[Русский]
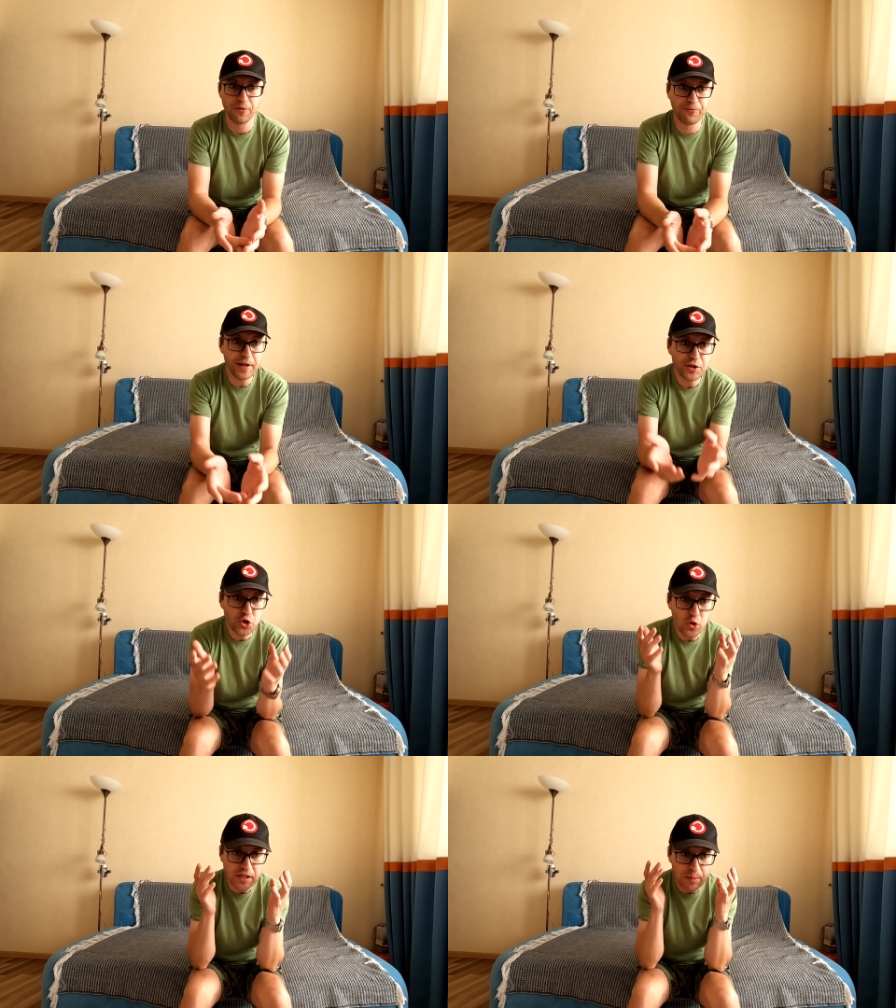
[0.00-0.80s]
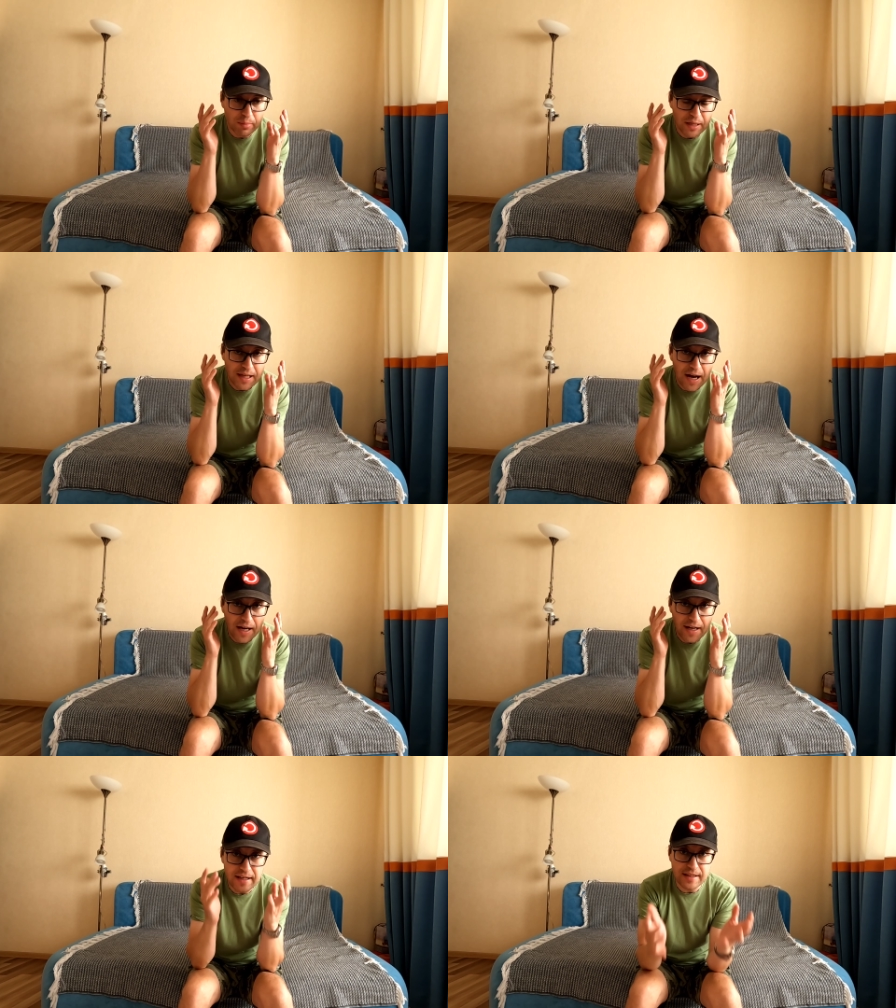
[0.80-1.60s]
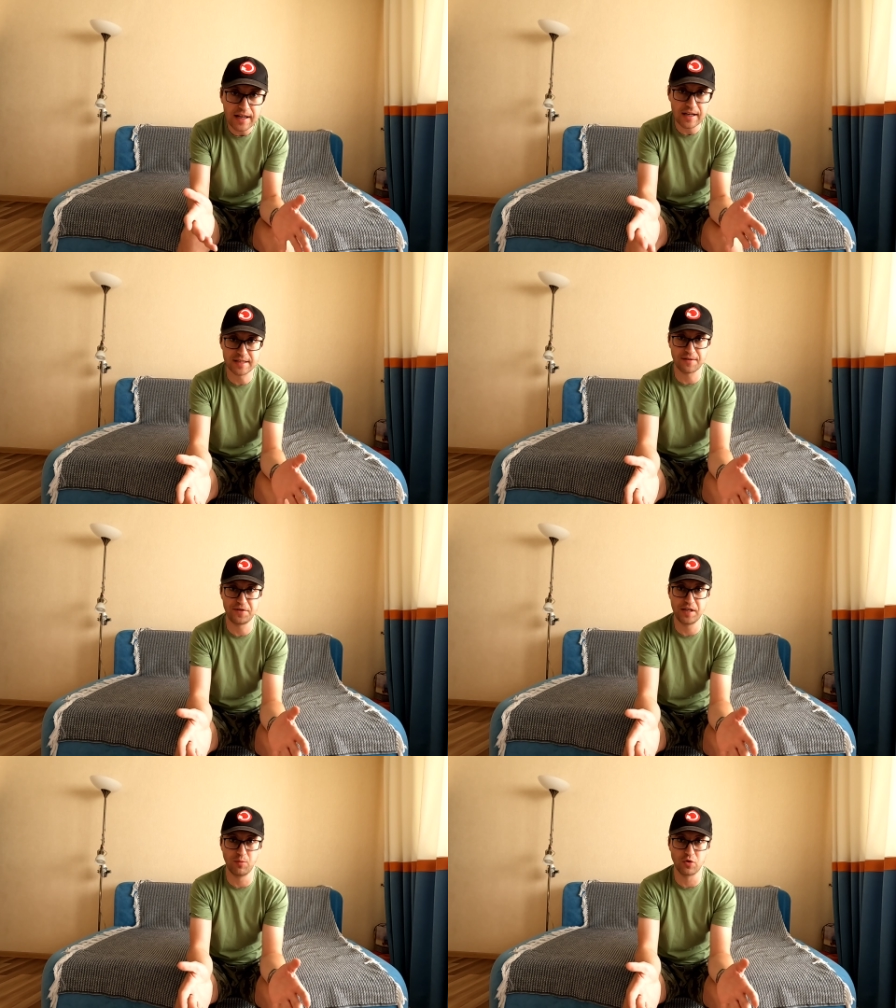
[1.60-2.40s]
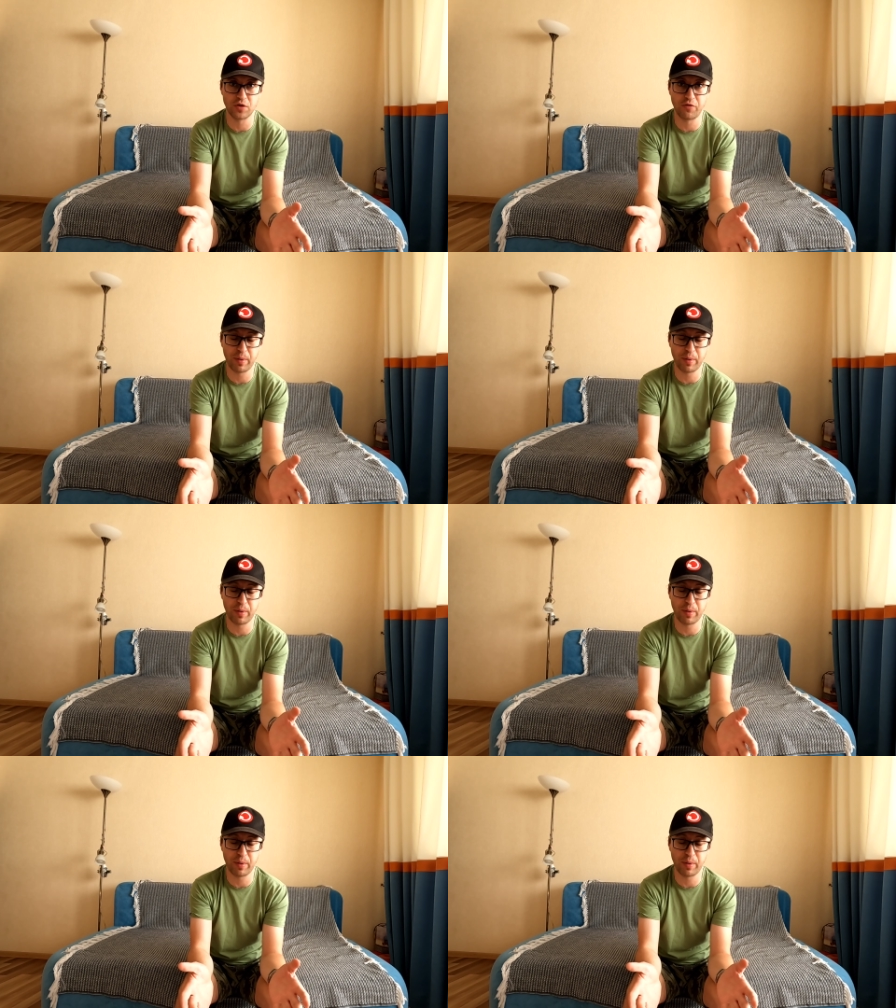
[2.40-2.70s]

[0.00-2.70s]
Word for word: Вы что там, блин, охренели совсем уже?